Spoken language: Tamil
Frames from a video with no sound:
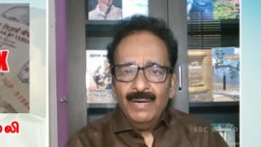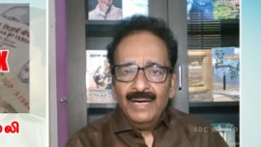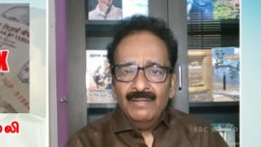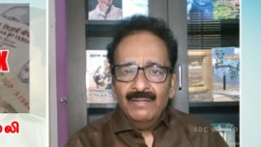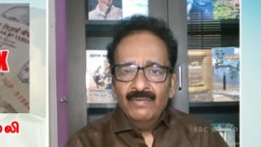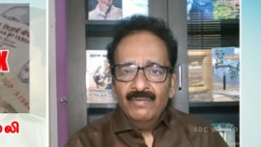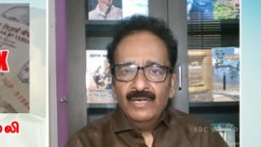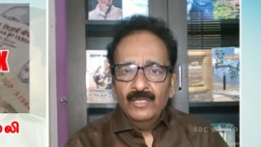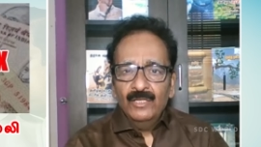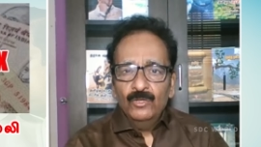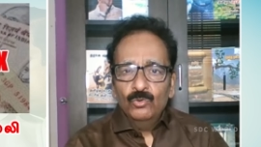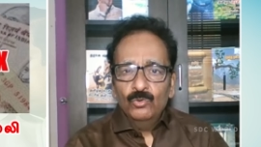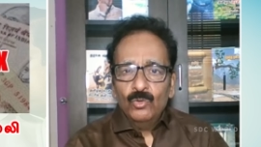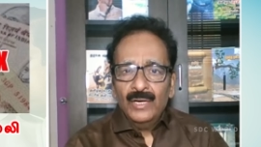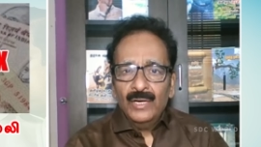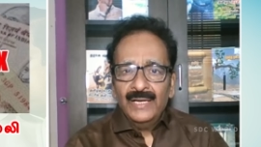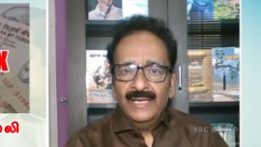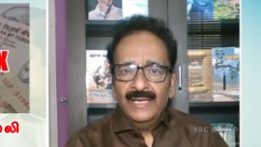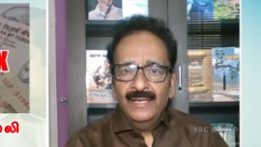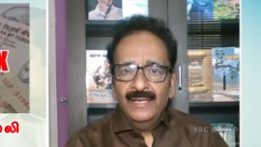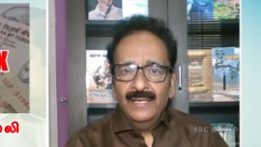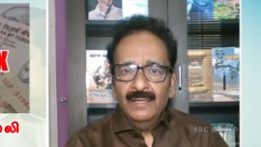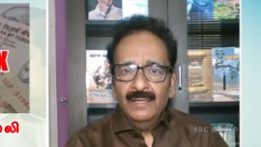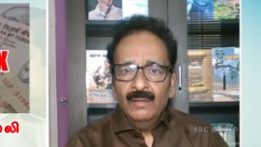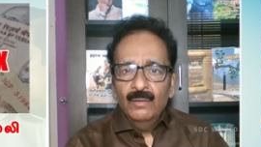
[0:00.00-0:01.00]
வருமான
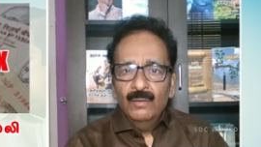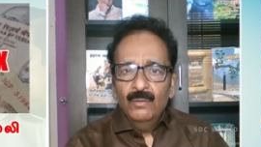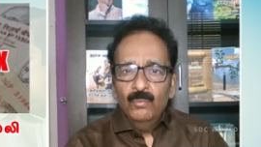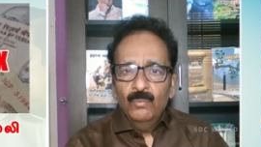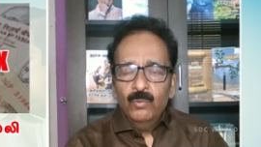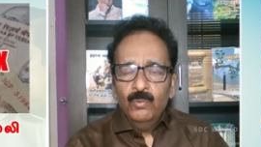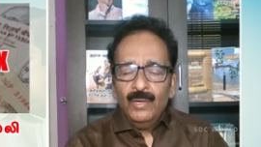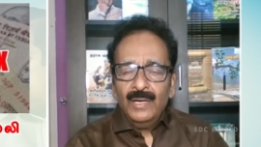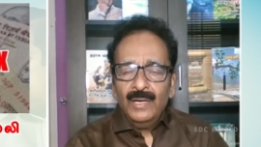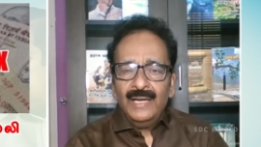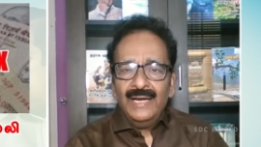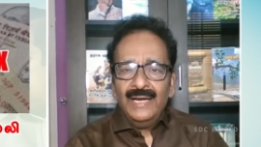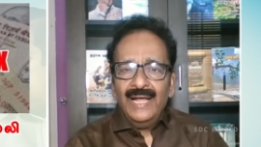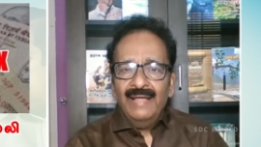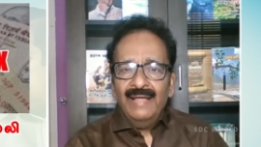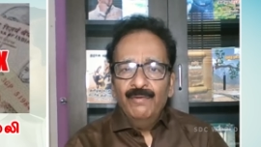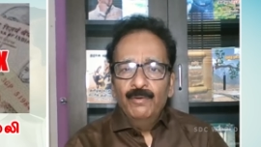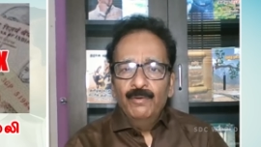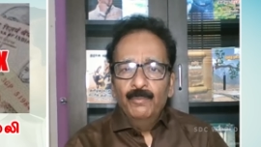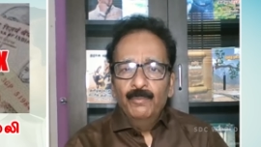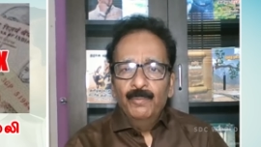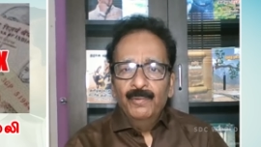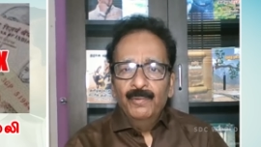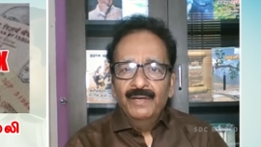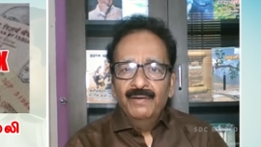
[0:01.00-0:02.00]
வரித்துறையின்
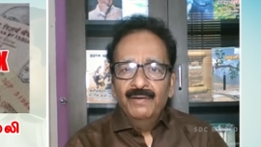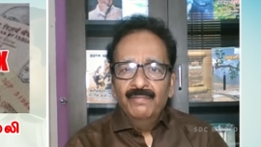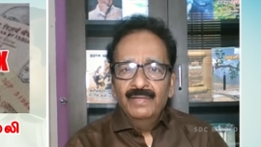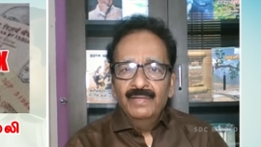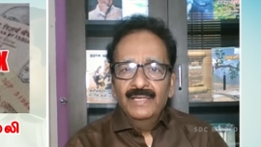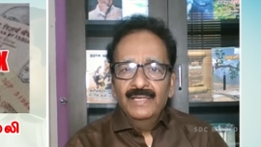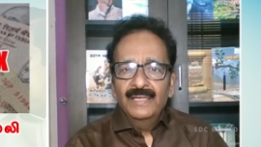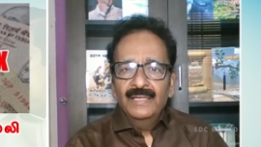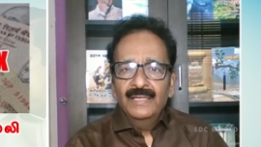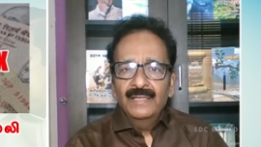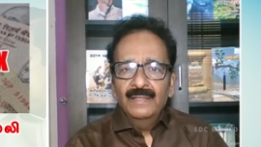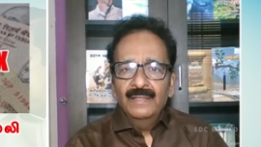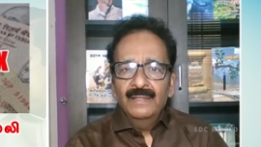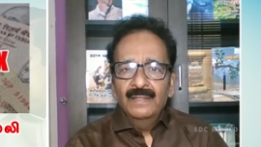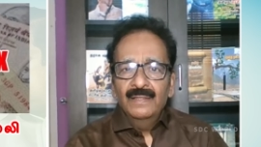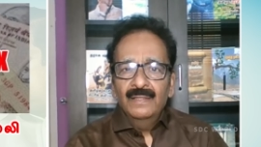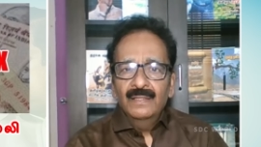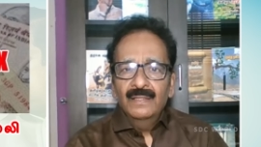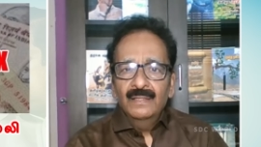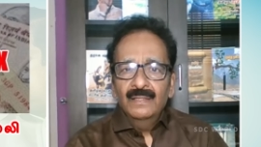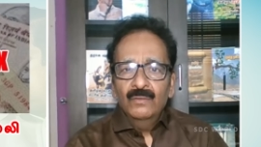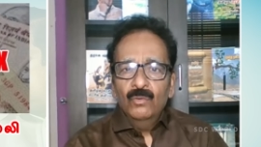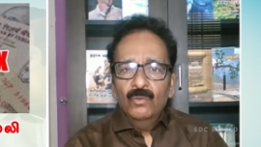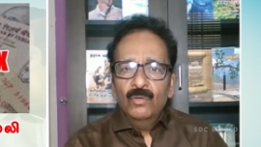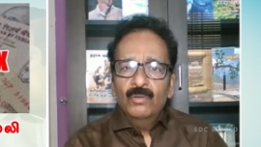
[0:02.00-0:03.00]
புலனாய்வு பிரிவு
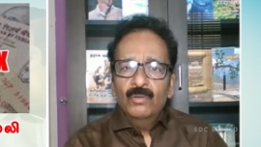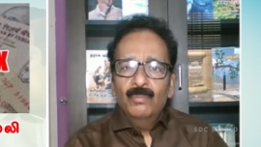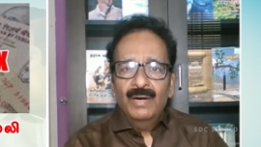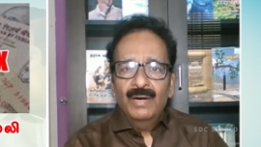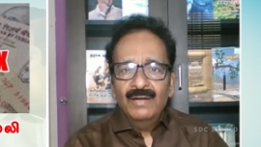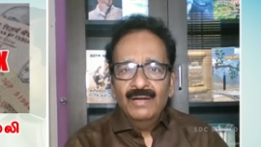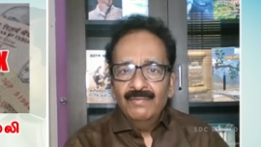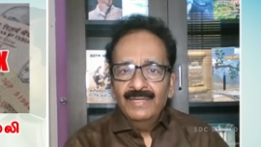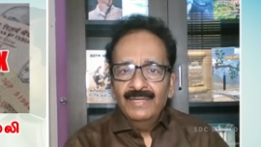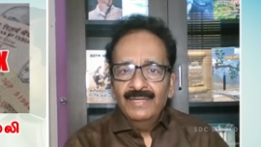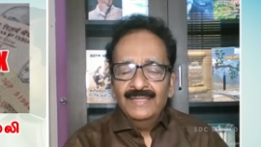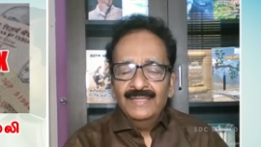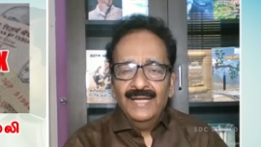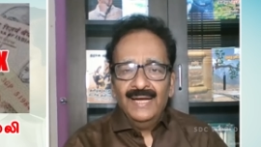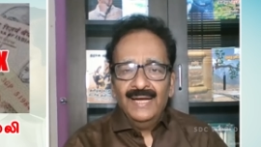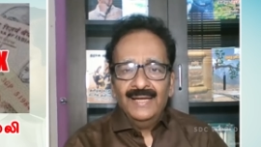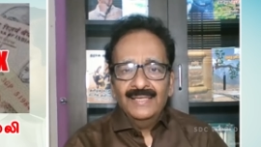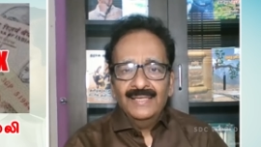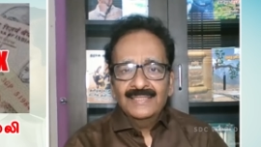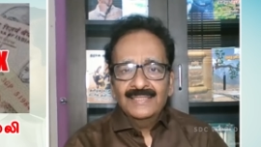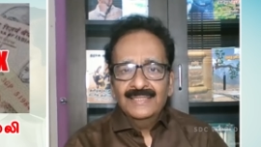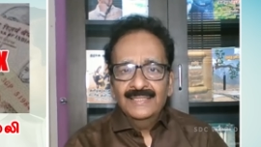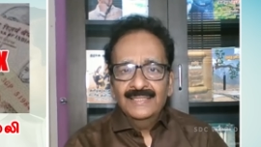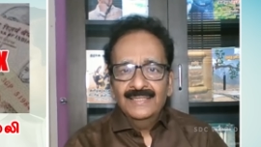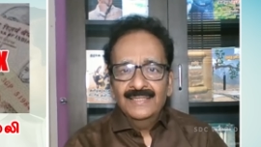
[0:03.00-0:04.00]
ஒரு மனுவை
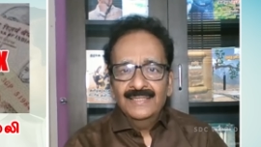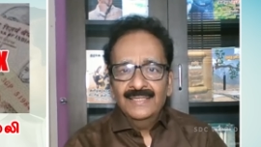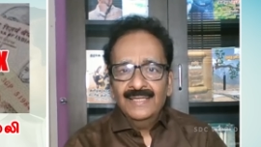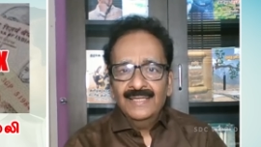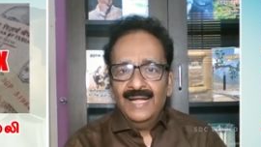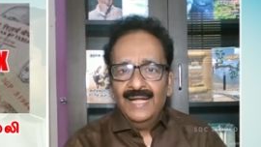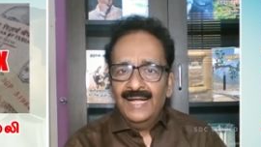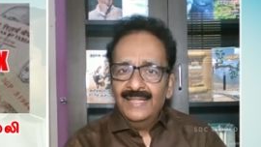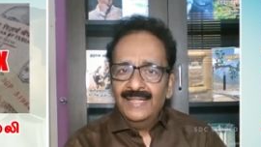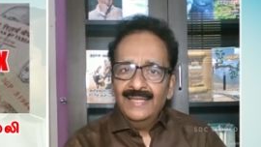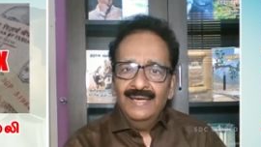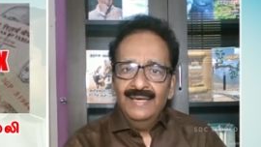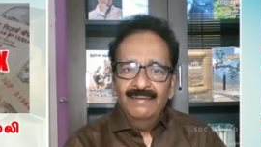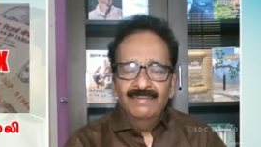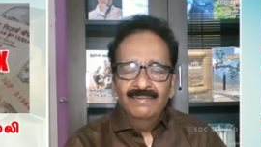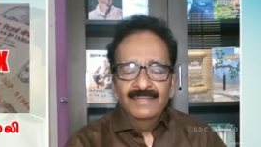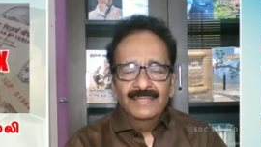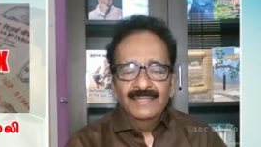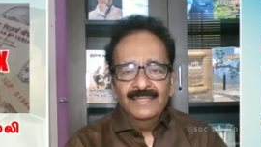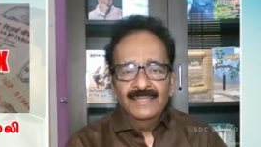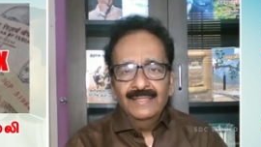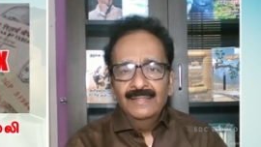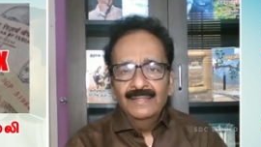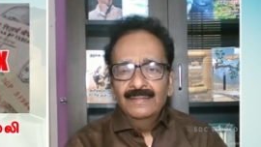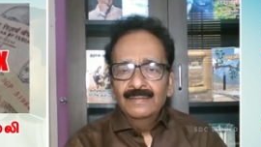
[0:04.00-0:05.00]
தாக்கல் செய்தது அதிலே
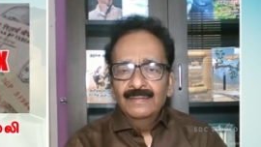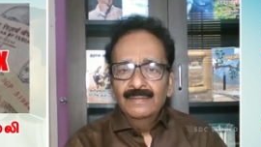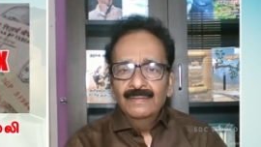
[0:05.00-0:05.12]
வந்து